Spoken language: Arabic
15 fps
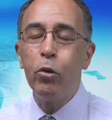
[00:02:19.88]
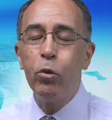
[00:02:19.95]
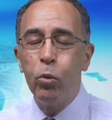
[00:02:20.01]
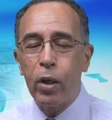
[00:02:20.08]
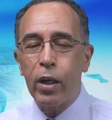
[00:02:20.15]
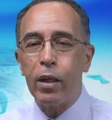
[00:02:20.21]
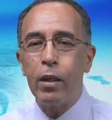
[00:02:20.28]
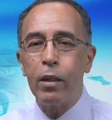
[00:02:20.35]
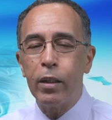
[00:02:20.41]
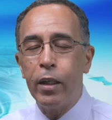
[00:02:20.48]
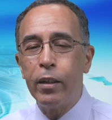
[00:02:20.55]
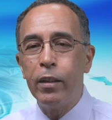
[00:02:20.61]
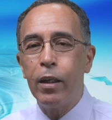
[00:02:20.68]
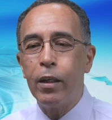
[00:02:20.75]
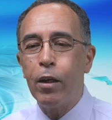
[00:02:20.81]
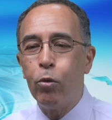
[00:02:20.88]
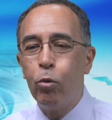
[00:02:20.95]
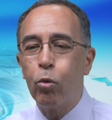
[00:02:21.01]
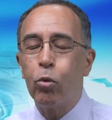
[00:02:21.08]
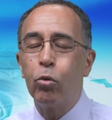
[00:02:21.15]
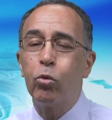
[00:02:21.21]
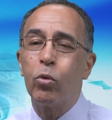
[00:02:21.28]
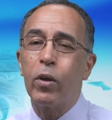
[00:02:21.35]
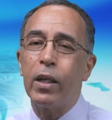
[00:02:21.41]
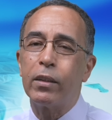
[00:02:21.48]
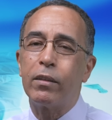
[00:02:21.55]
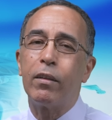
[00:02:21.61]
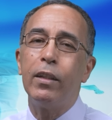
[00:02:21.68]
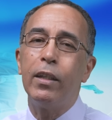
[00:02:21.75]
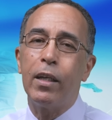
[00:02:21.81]
يقال أن له
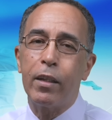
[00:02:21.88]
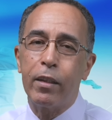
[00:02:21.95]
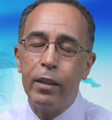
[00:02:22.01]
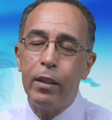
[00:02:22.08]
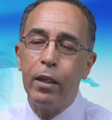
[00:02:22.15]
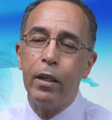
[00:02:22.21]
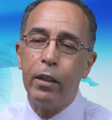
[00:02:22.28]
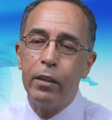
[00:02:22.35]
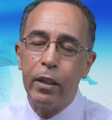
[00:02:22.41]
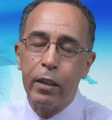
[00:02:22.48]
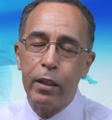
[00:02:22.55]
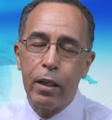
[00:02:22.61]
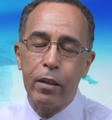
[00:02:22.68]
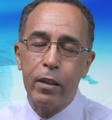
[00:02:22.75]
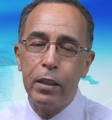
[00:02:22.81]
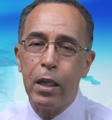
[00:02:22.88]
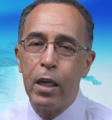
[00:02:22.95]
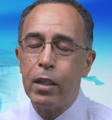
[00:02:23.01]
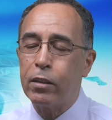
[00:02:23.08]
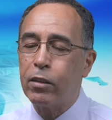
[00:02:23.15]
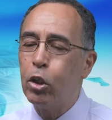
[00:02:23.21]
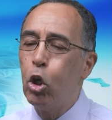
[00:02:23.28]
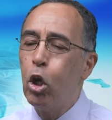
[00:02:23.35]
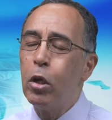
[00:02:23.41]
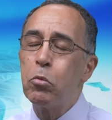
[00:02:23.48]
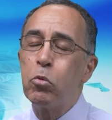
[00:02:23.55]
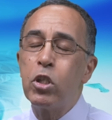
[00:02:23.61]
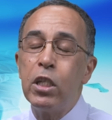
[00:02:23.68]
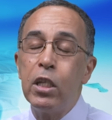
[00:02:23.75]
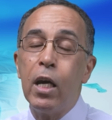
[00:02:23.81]
قدرات رياضية يعني رياضيات
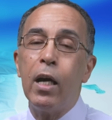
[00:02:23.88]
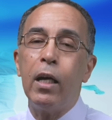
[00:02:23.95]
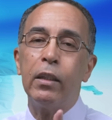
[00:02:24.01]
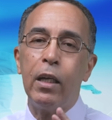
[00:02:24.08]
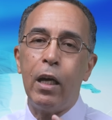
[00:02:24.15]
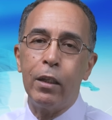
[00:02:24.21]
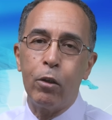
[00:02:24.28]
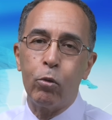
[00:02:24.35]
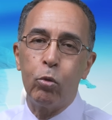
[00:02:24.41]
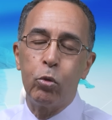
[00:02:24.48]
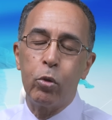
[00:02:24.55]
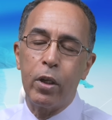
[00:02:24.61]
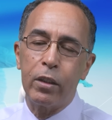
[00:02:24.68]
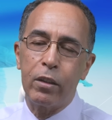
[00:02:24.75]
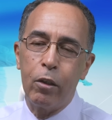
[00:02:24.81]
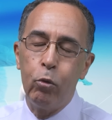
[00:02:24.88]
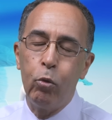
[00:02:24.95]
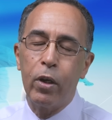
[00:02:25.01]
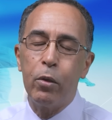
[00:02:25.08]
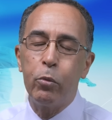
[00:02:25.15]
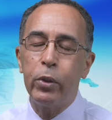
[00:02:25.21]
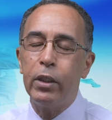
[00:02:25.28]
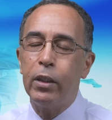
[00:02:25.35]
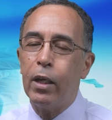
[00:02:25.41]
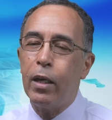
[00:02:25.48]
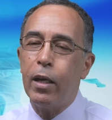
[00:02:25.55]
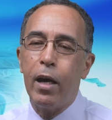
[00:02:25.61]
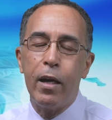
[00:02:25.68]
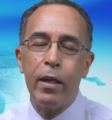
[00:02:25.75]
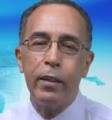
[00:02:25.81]
زيادة على القدرات اللغوية
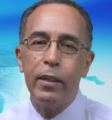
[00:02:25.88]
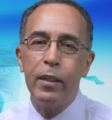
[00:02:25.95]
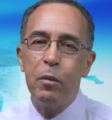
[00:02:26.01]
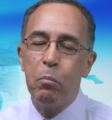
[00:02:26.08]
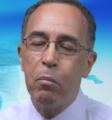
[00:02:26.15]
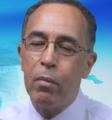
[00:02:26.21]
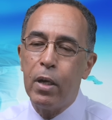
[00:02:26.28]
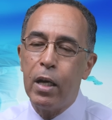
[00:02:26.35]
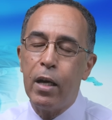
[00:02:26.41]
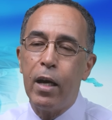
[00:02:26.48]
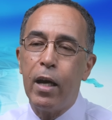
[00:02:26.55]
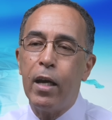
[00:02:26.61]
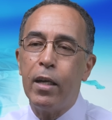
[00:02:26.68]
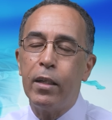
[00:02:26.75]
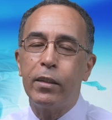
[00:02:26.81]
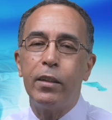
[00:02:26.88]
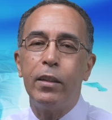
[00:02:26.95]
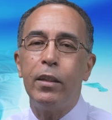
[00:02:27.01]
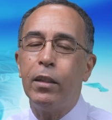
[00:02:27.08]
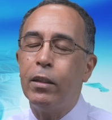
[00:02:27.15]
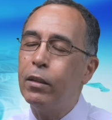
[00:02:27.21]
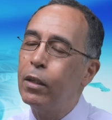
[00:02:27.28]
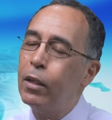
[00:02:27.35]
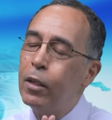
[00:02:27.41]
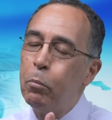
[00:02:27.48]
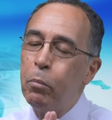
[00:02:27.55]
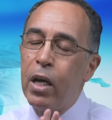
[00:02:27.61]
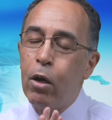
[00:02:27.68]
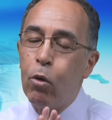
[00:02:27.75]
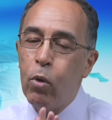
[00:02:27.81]
يعني ما آتي
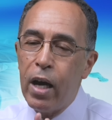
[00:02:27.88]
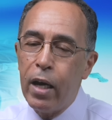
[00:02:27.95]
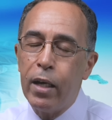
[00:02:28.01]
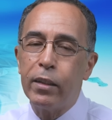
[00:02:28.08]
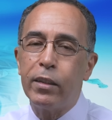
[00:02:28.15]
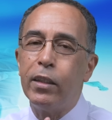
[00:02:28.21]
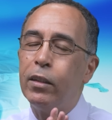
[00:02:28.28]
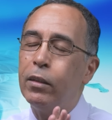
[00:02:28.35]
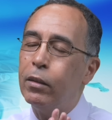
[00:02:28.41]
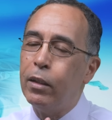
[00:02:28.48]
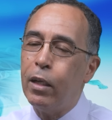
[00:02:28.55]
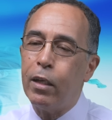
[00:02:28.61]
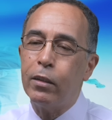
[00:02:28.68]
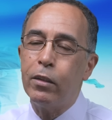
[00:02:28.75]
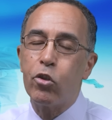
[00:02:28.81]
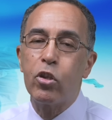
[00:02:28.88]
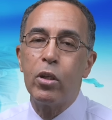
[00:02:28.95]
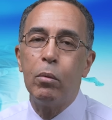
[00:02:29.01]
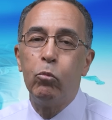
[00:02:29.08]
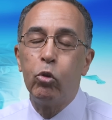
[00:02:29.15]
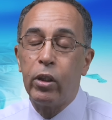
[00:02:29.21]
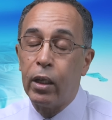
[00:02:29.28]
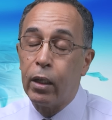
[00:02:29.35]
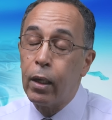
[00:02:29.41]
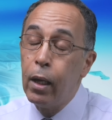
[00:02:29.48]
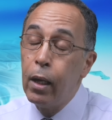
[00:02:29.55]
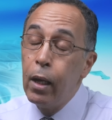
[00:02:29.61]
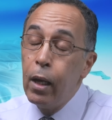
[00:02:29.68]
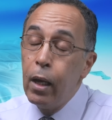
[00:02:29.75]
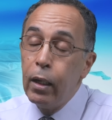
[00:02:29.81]
ما هو آت يعني شيء مذهل
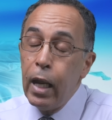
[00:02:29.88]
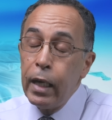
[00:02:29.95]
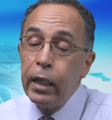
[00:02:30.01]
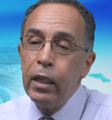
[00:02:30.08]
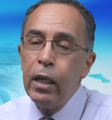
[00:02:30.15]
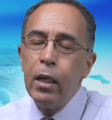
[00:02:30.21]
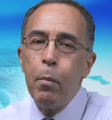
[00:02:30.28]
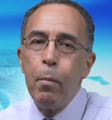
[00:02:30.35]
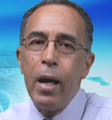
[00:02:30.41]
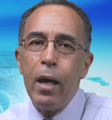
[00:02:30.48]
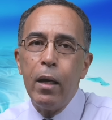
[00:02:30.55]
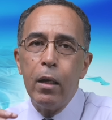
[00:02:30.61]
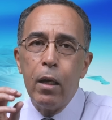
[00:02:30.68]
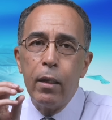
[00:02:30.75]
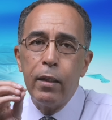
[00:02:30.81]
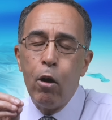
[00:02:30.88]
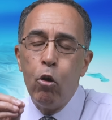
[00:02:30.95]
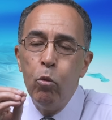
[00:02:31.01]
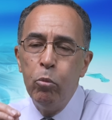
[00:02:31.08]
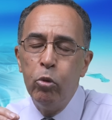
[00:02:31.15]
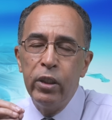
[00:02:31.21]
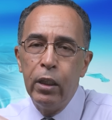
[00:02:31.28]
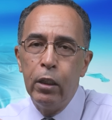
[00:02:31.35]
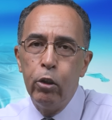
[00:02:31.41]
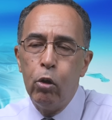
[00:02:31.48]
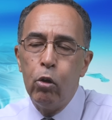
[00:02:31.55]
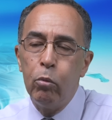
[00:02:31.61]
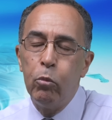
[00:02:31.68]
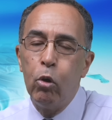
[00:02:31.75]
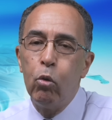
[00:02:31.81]
لكن أنا ما يهمني
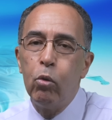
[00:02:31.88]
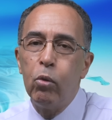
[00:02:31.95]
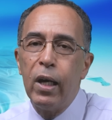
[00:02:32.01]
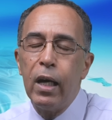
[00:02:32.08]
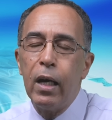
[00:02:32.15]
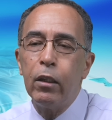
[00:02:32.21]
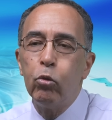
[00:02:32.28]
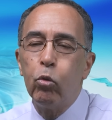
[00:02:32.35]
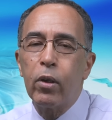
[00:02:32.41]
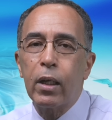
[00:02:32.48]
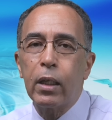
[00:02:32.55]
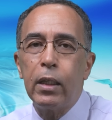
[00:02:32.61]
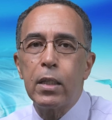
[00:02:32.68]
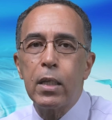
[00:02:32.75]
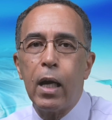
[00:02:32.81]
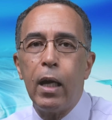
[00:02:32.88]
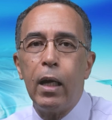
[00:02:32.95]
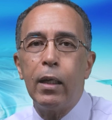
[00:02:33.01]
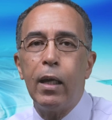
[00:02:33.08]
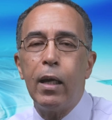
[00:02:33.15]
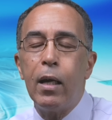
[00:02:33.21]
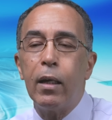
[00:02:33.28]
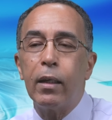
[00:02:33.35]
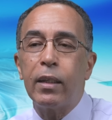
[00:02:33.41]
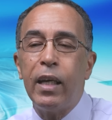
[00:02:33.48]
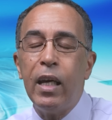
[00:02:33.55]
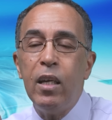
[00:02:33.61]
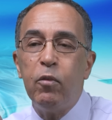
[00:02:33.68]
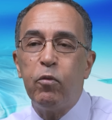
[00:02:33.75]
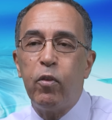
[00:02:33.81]
اليوم هو أن أركز على
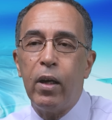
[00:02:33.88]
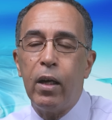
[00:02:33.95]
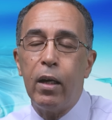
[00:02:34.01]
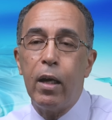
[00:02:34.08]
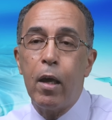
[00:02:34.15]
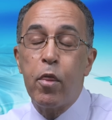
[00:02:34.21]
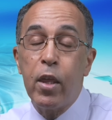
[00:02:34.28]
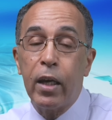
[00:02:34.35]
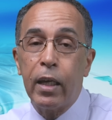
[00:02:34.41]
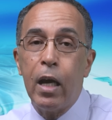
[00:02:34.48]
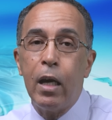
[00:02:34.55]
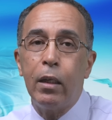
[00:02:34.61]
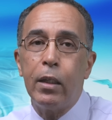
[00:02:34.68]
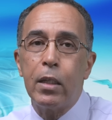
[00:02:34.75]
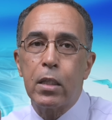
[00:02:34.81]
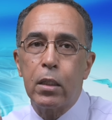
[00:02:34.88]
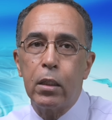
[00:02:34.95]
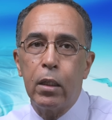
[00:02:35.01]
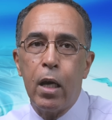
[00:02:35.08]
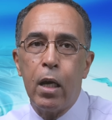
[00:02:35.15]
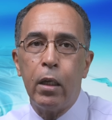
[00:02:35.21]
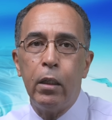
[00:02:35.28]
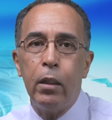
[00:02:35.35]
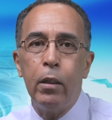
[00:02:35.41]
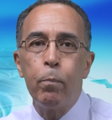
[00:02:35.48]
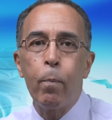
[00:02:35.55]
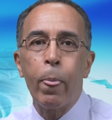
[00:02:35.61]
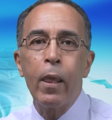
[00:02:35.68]
كيف الذكاء الاصطناعي